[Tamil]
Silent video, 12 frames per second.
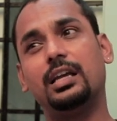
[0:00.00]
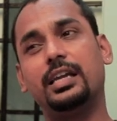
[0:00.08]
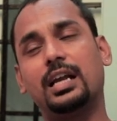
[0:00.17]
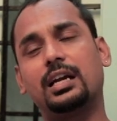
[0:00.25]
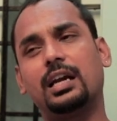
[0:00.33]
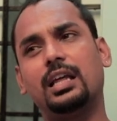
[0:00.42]

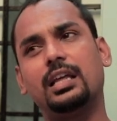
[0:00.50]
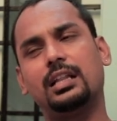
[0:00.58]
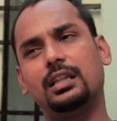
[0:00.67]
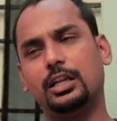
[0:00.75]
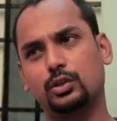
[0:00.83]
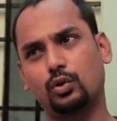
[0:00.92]
ஏற்கனவே
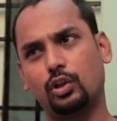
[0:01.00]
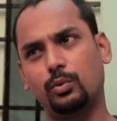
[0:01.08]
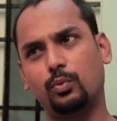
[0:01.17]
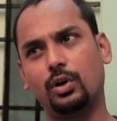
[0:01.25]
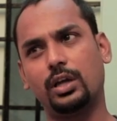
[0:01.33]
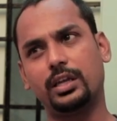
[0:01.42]
இருந்த நீங்கள் சொன்னது
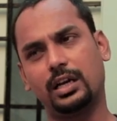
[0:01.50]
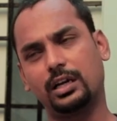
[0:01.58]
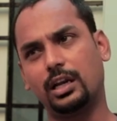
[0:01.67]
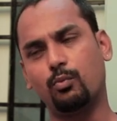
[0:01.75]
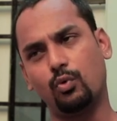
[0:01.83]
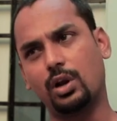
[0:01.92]
போல்
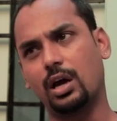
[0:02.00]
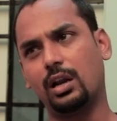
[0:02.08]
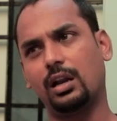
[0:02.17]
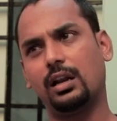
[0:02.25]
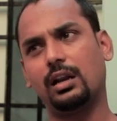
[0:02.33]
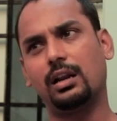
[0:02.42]
ஏற்கனவே
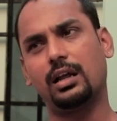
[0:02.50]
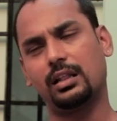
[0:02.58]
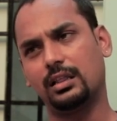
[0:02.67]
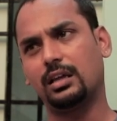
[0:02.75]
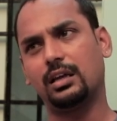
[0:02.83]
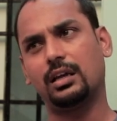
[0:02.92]
முன்னாள் அந்த